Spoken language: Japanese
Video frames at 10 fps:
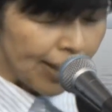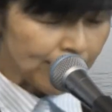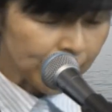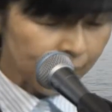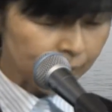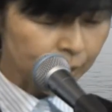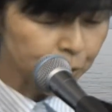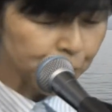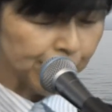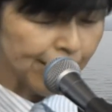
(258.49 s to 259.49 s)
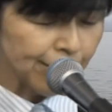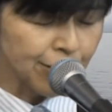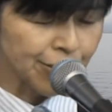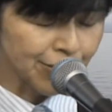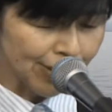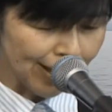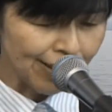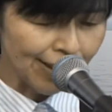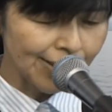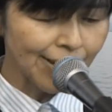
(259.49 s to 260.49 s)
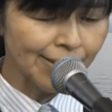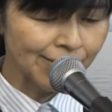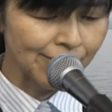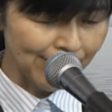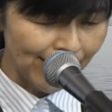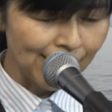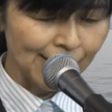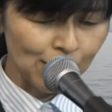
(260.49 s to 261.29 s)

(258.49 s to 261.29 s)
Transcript: 8月21から24日タイエアの方で